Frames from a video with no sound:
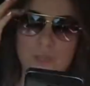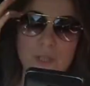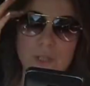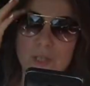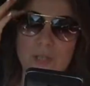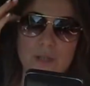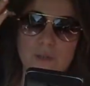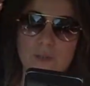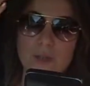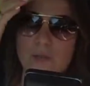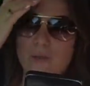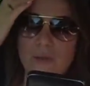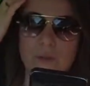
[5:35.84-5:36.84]
Все счастливы,
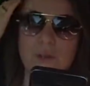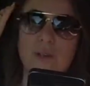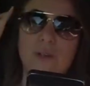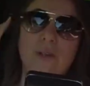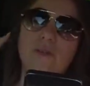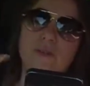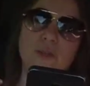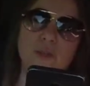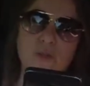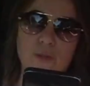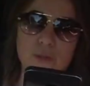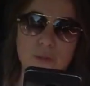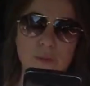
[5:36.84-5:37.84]
довольны, никогда вообще
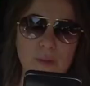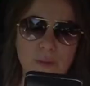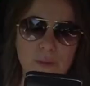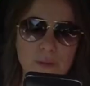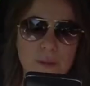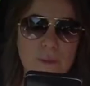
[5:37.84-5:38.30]
ничего не было.